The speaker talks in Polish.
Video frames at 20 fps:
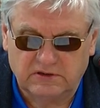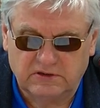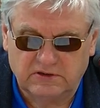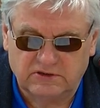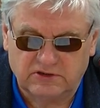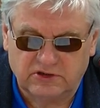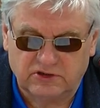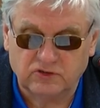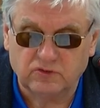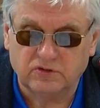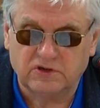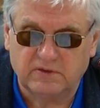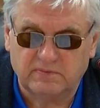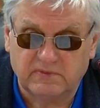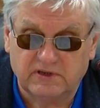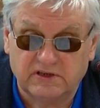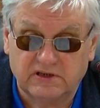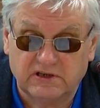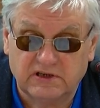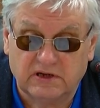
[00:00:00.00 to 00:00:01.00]
Zresztą te
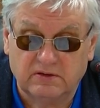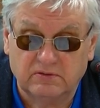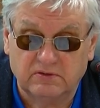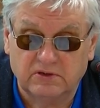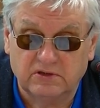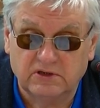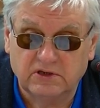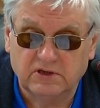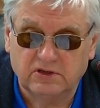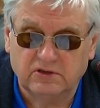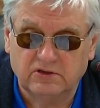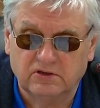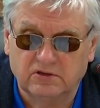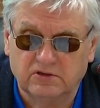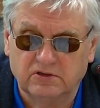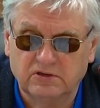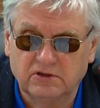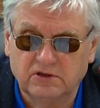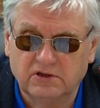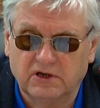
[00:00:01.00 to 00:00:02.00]
materiały
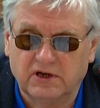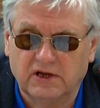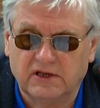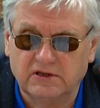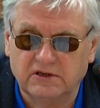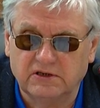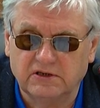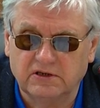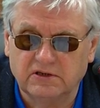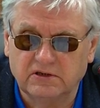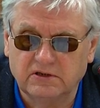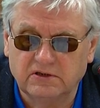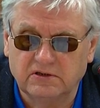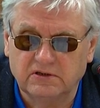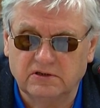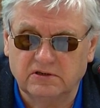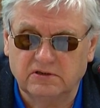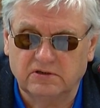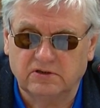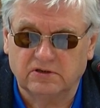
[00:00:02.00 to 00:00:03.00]
do radnych
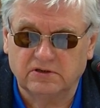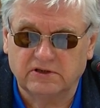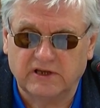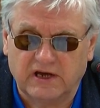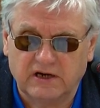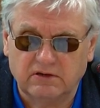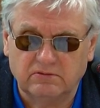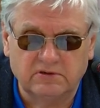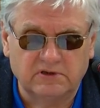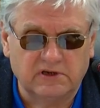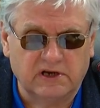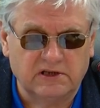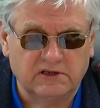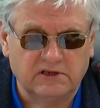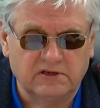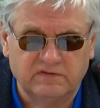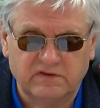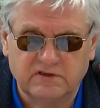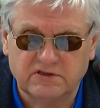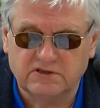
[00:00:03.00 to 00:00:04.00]
dotarły,
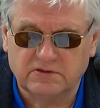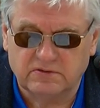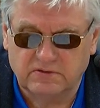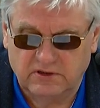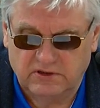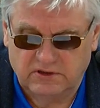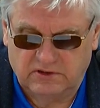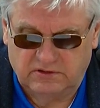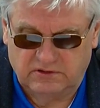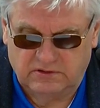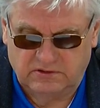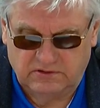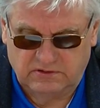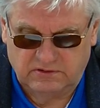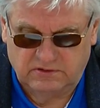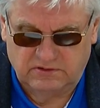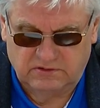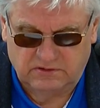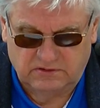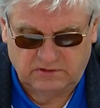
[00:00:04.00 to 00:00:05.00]
radni wiedzą
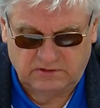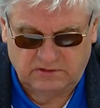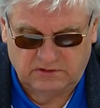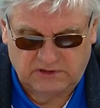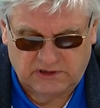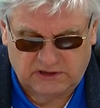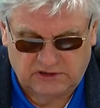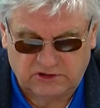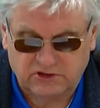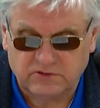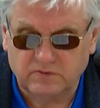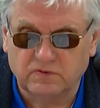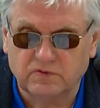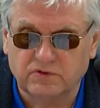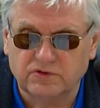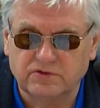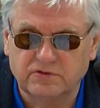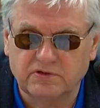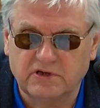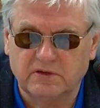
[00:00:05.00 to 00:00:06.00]
nad czym
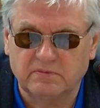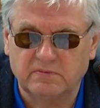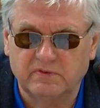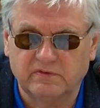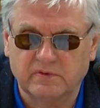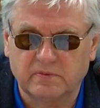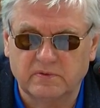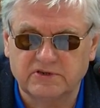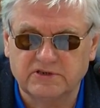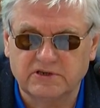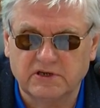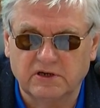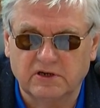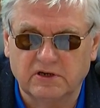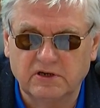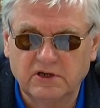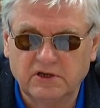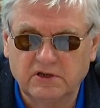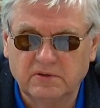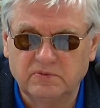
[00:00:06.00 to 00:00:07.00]
głosujemy. Wobec tego
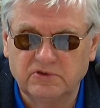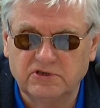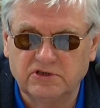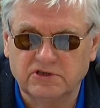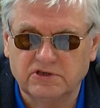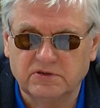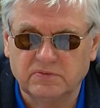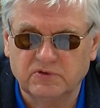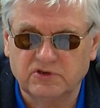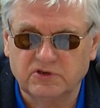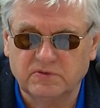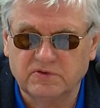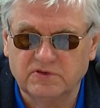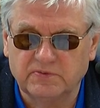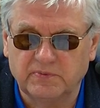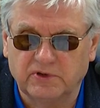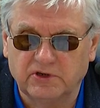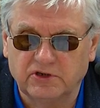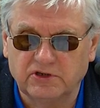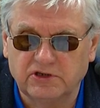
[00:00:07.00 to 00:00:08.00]
myślę, że możemy
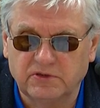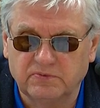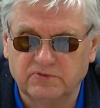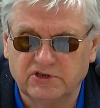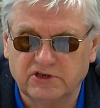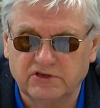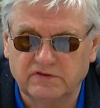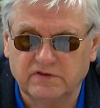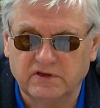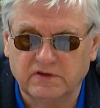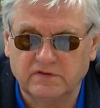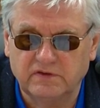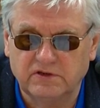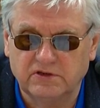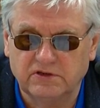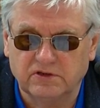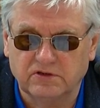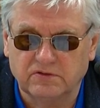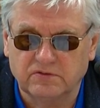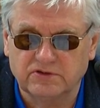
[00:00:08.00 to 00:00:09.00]
spokojnie przejść w tej
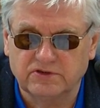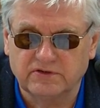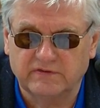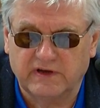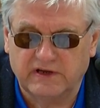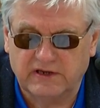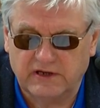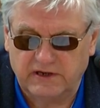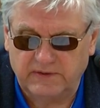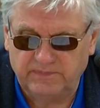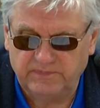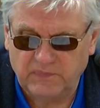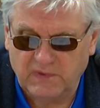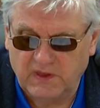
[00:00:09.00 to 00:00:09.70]
chwili do głosowania